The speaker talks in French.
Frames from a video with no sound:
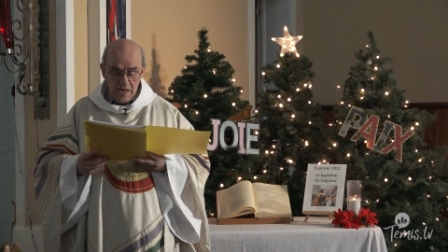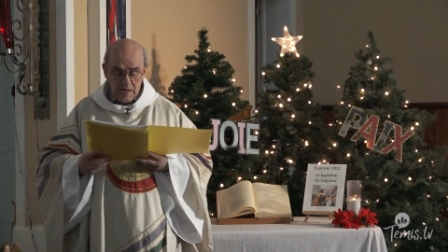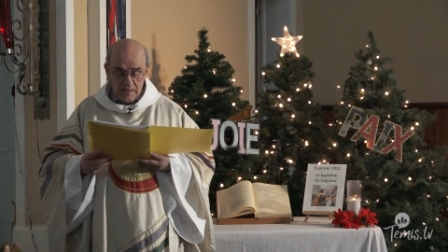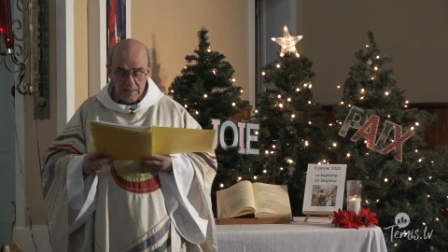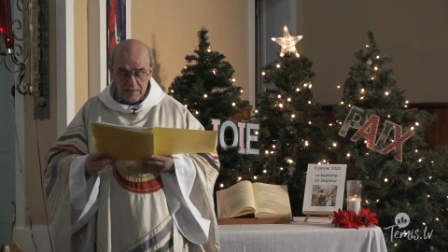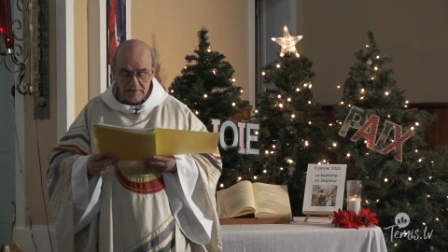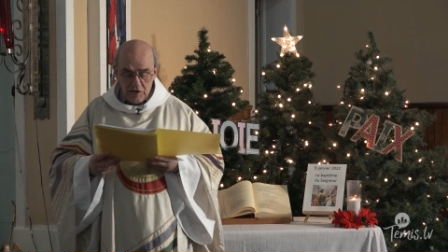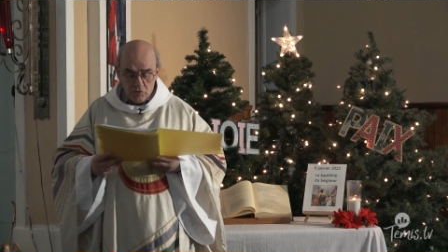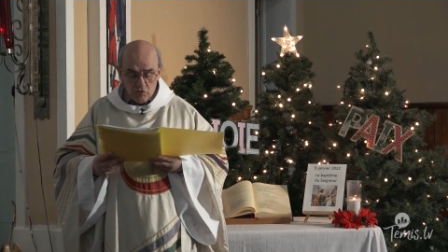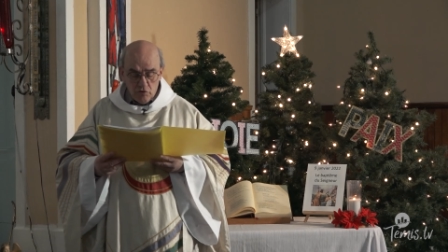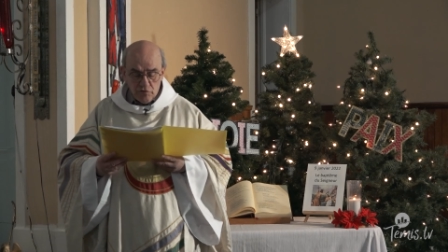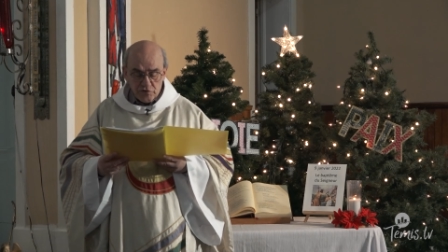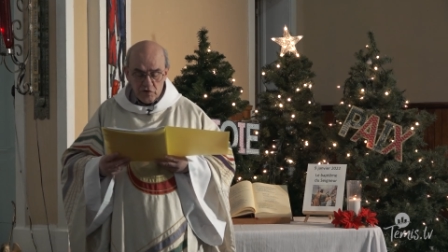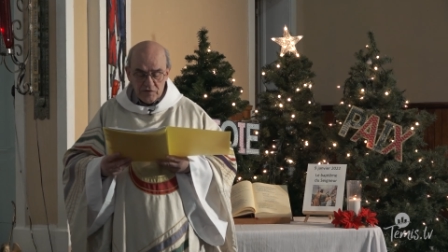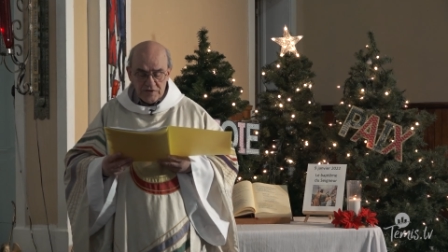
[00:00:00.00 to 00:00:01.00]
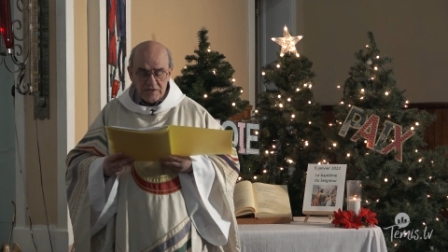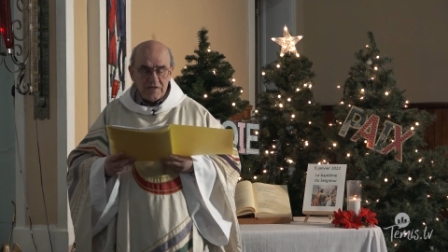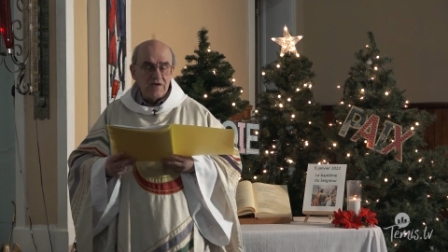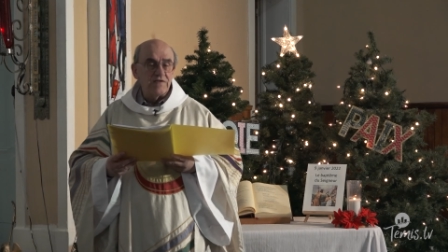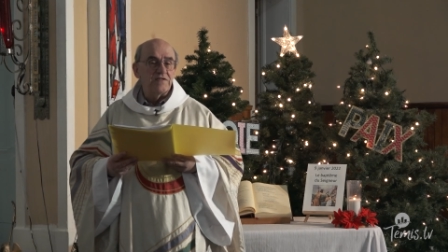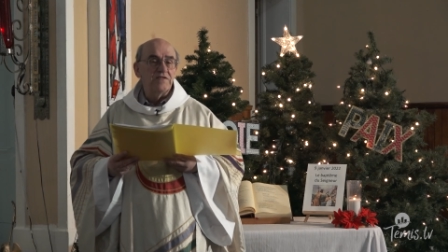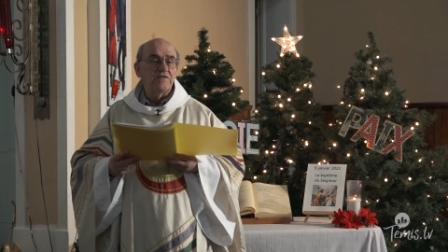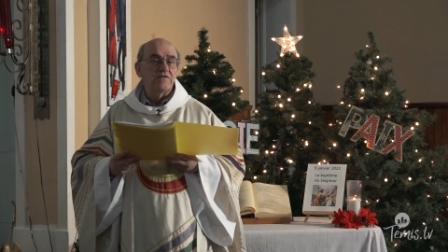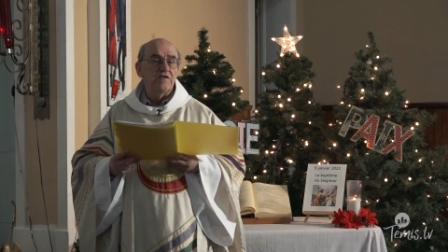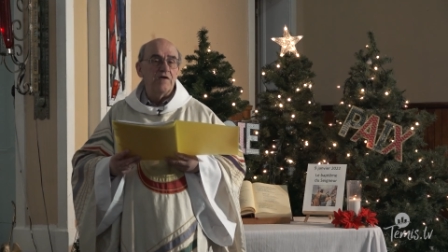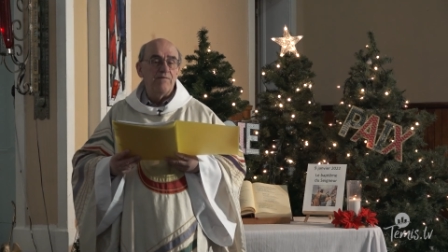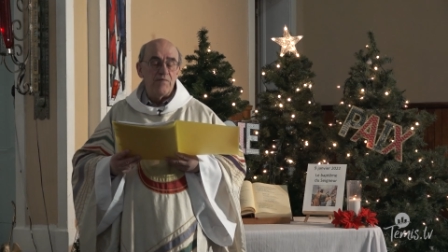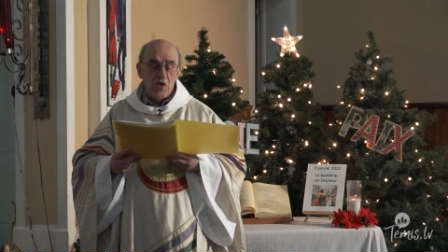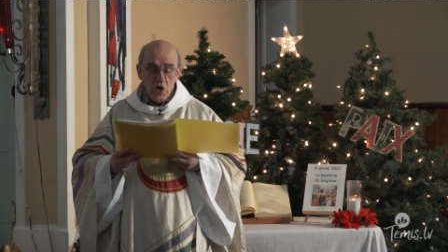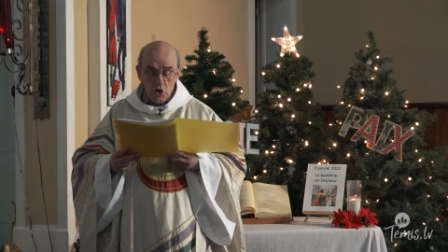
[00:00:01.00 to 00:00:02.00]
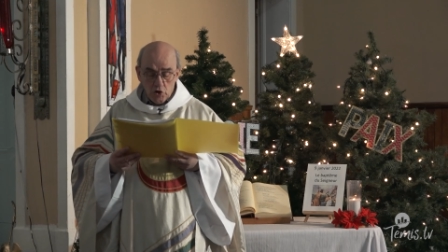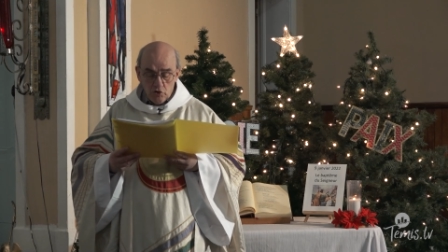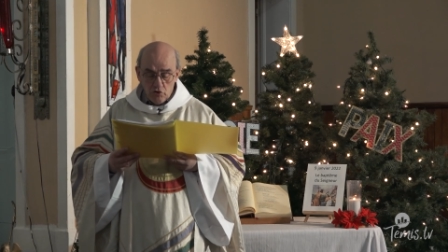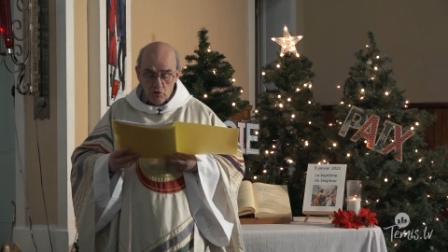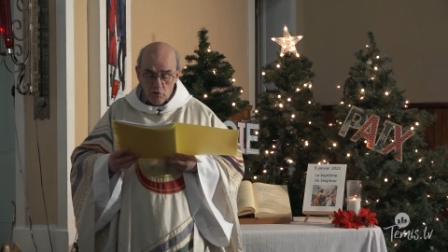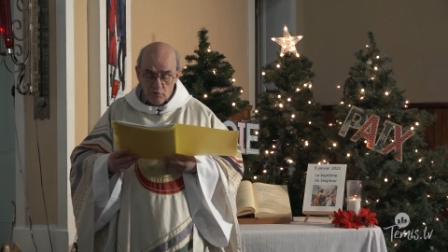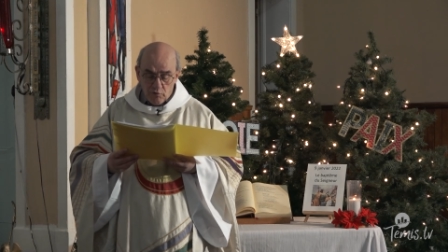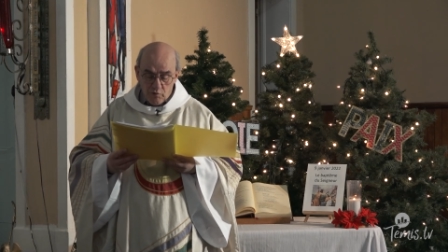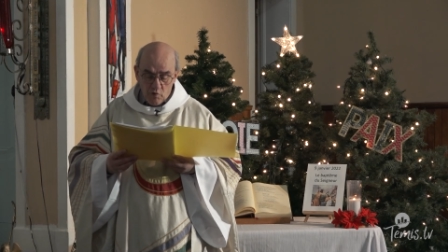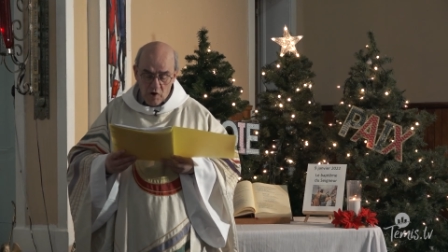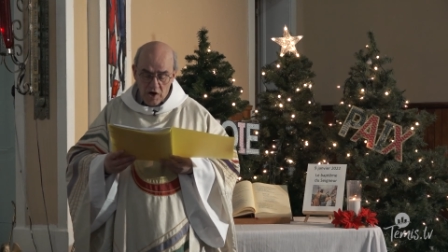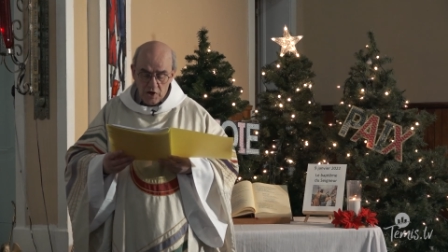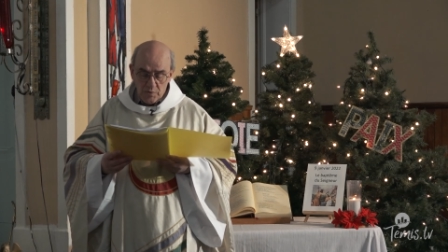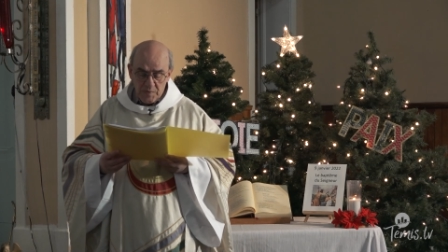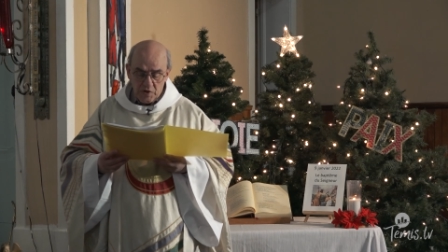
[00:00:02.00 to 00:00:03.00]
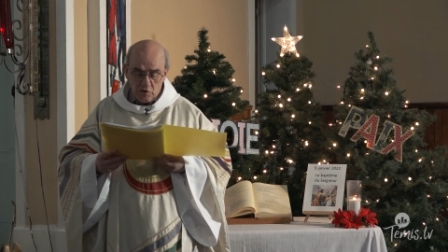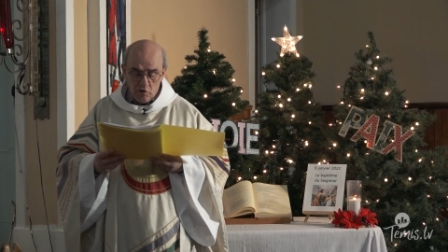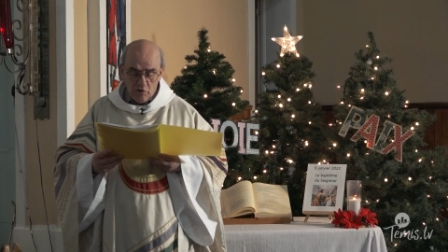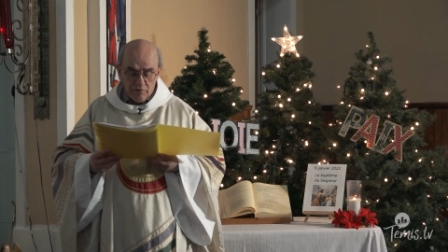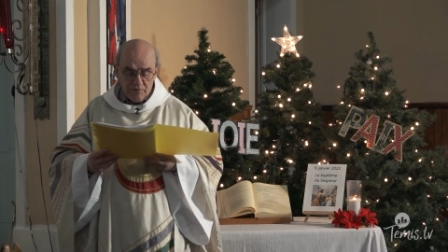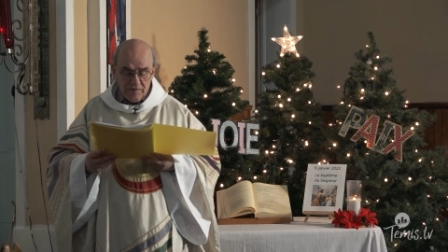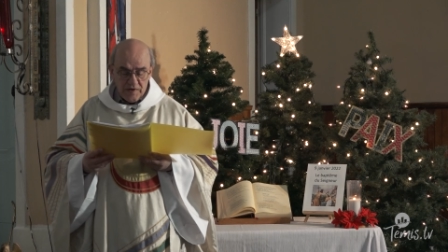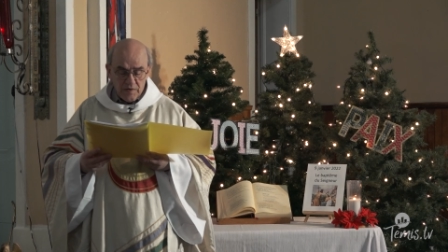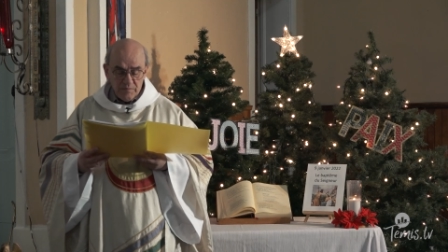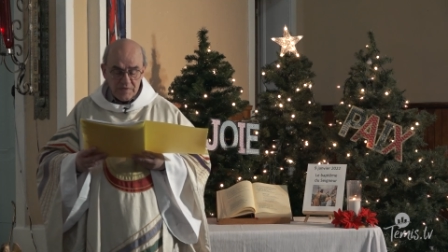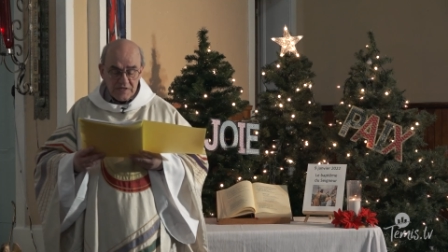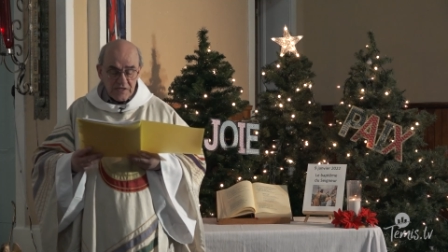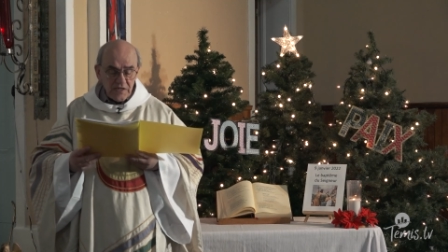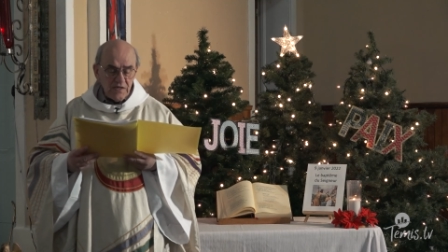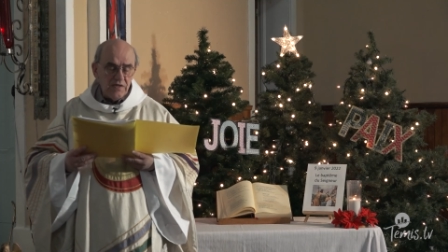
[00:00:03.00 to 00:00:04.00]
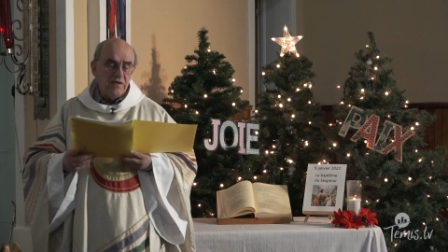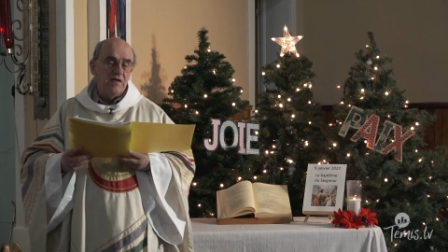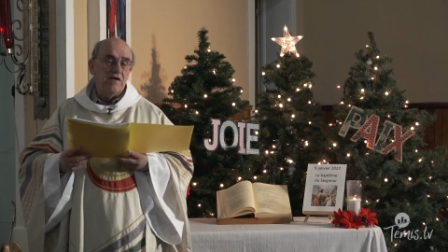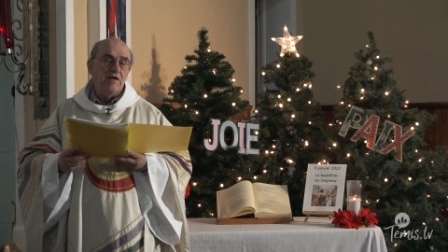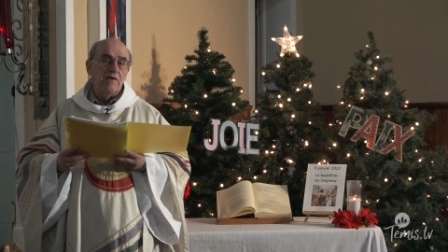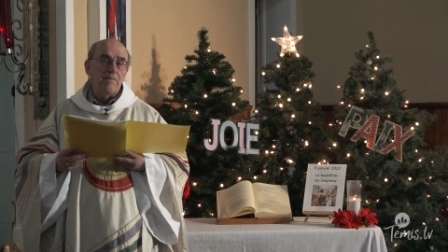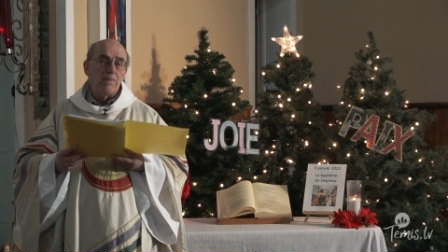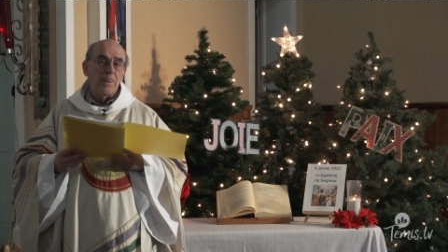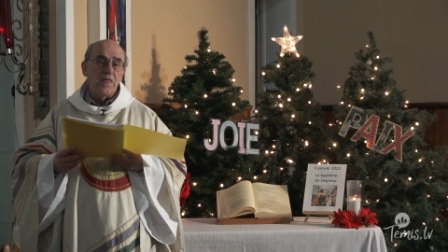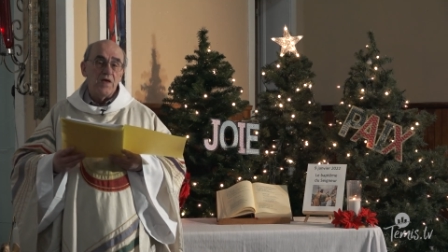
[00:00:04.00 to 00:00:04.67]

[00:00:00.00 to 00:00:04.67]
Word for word: Il y découvre son identité. Une voix lui confirme qui il est.